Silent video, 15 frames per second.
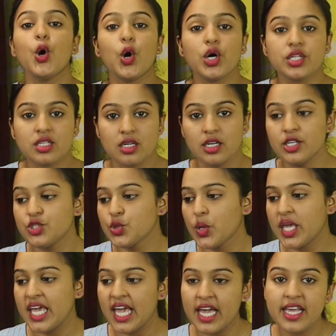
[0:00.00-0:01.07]
और थर्ड जो
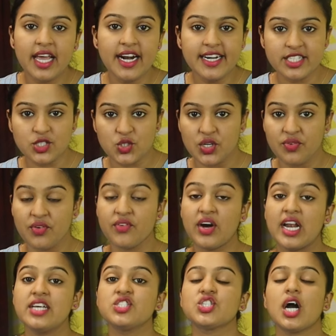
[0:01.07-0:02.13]
कि है ये डिस्ट्रीव्यू
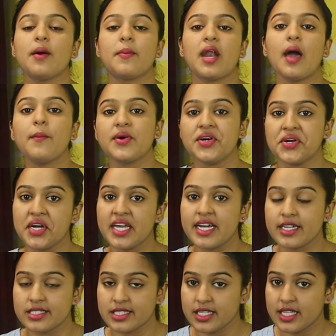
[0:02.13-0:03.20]
वाला है जहाँ पर आप अर्निंग
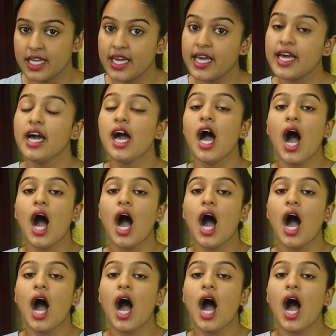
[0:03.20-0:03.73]
कर सकते हैं